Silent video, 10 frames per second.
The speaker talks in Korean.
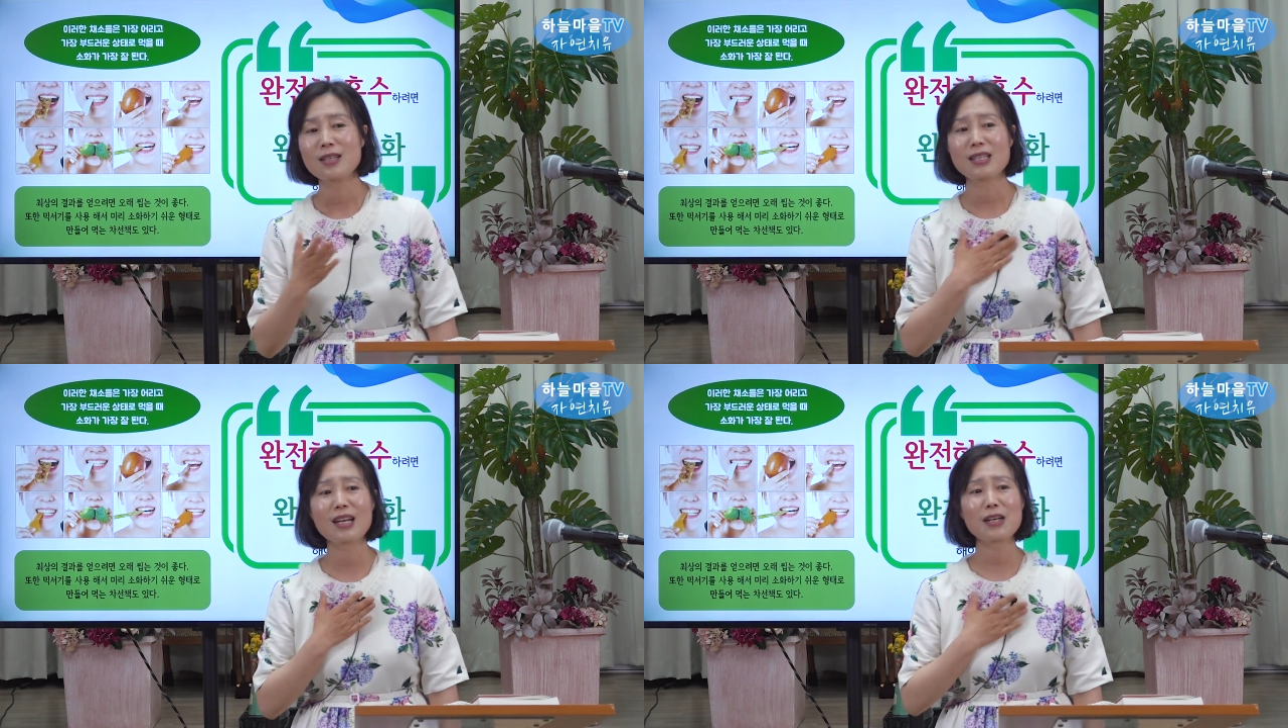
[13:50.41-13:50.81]

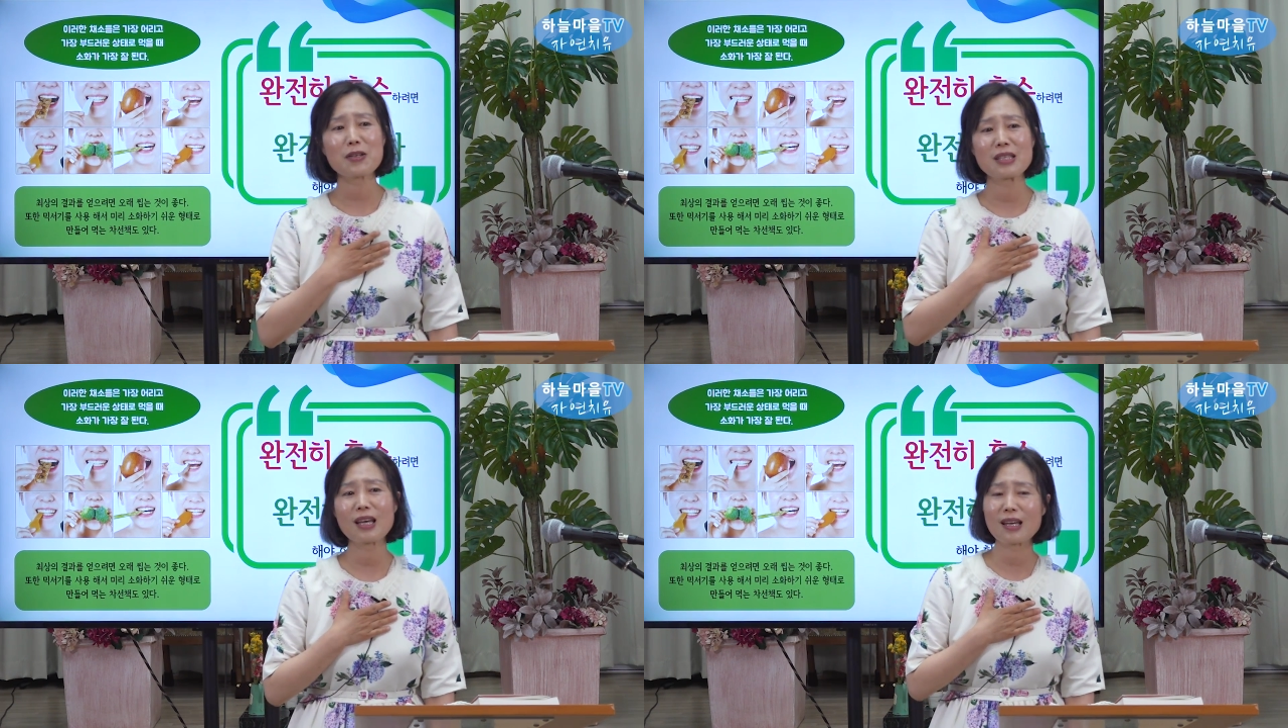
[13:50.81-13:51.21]
제가요
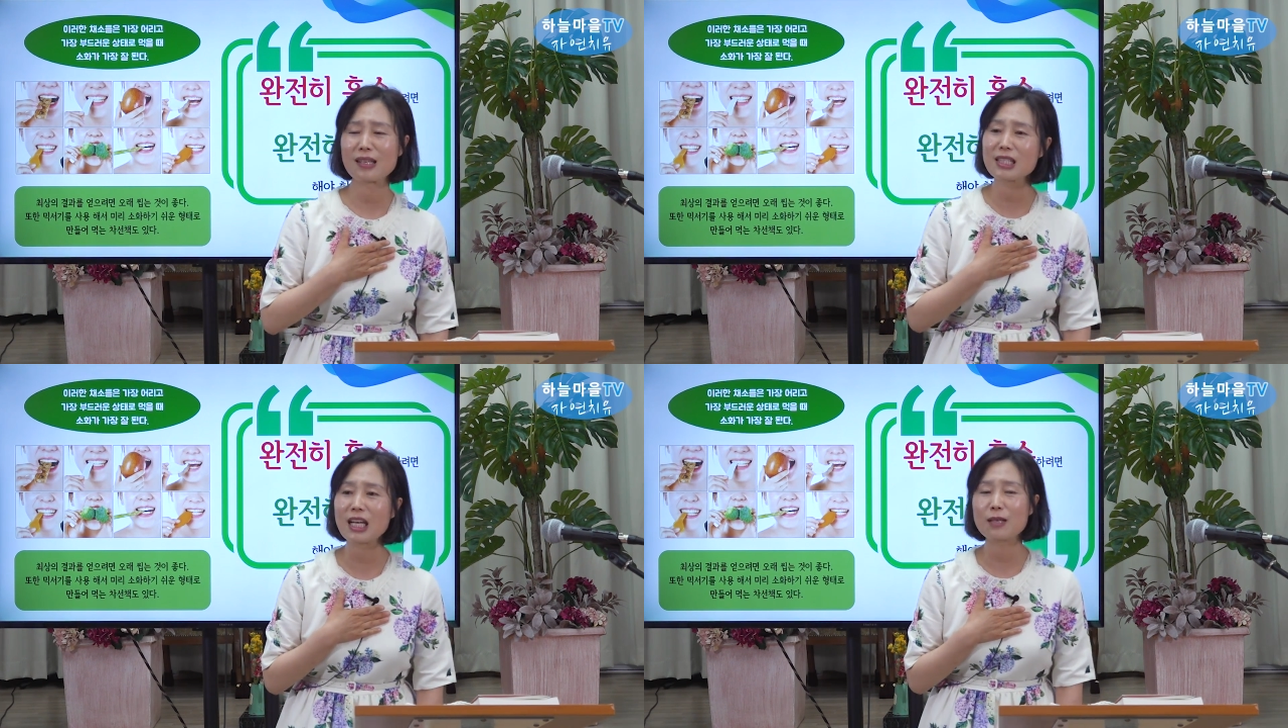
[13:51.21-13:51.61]
이게
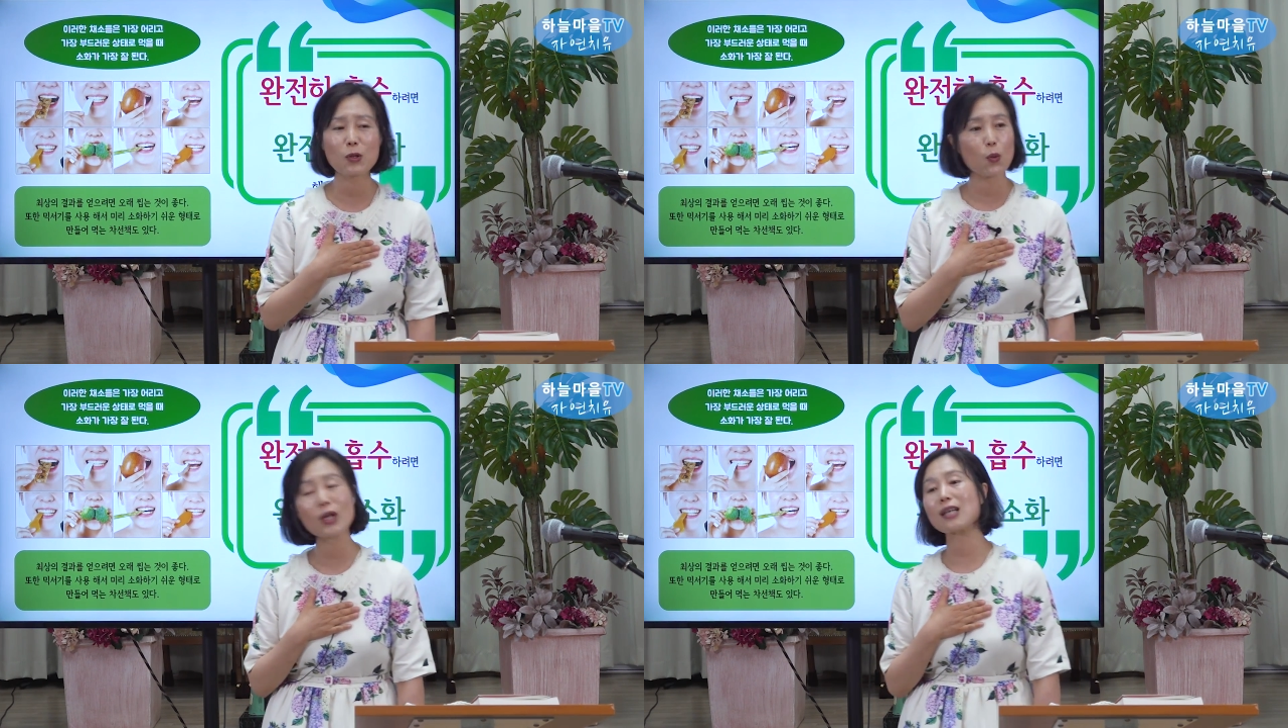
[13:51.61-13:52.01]
큰 살림을
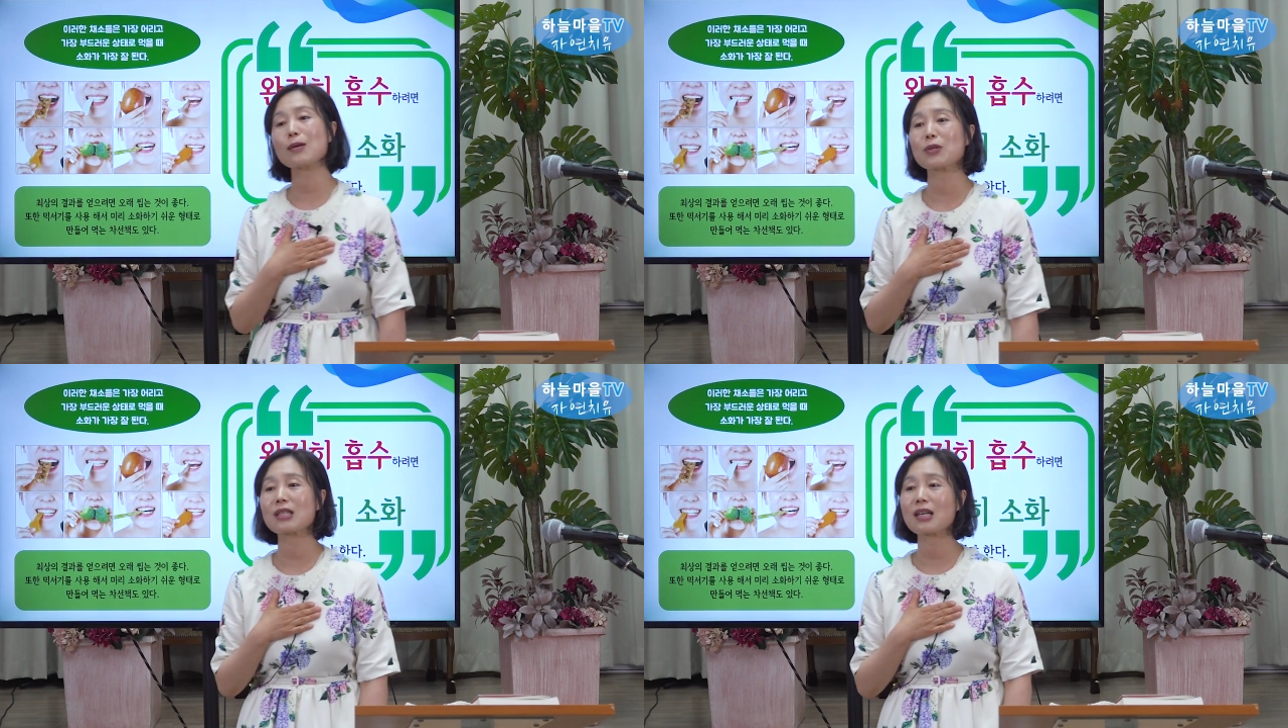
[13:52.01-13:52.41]
오래 하다
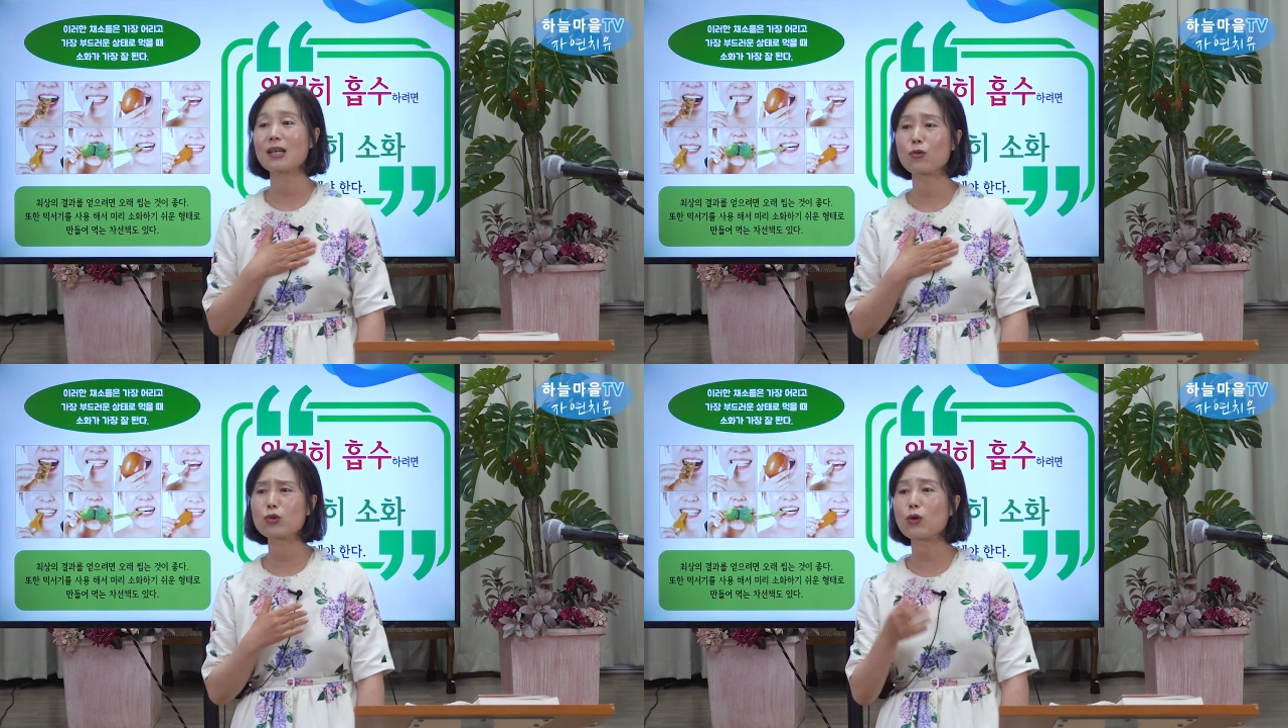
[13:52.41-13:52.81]

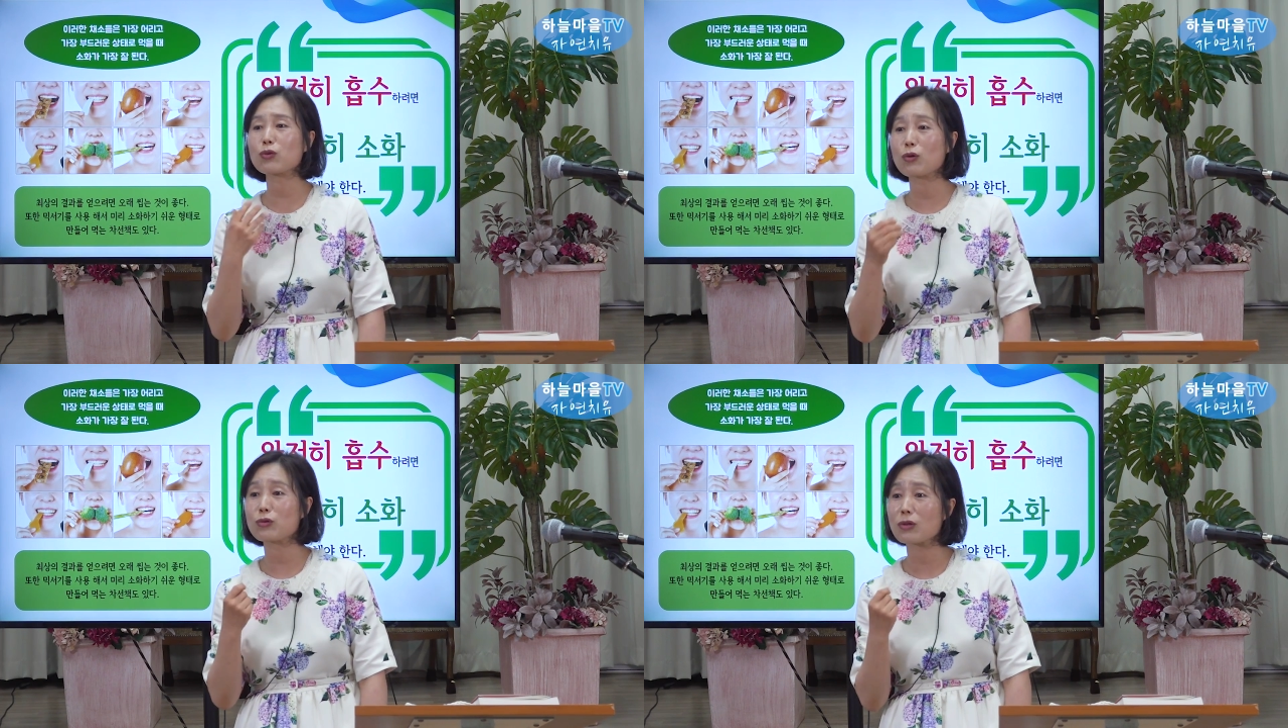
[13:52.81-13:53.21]
보니까
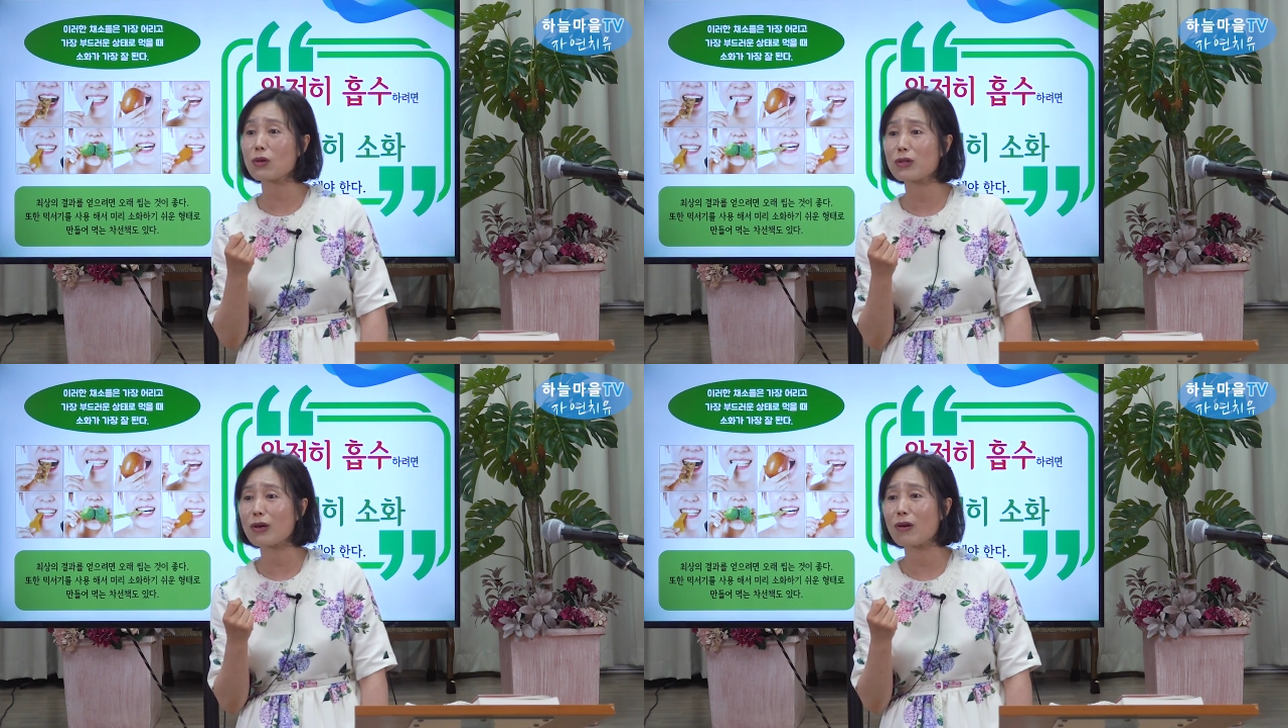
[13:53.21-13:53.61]
꿀떡꿀떡꿀떡
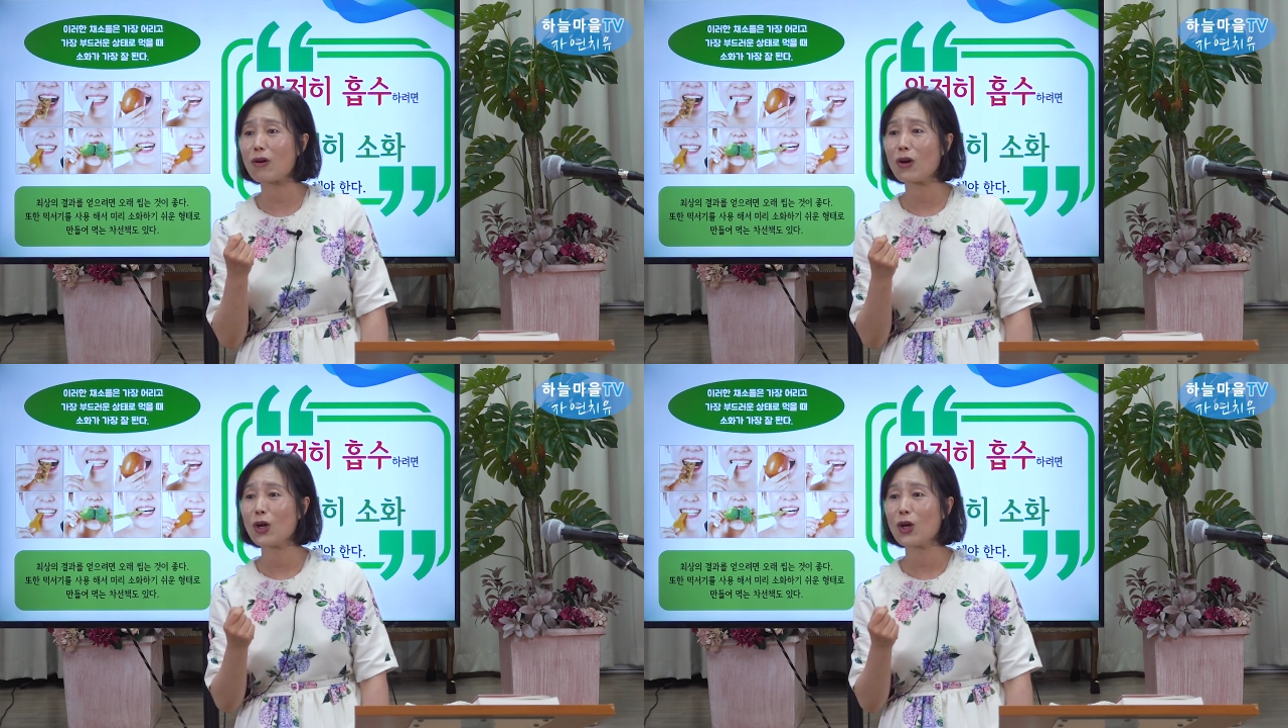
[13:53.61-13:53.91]
넘겨요.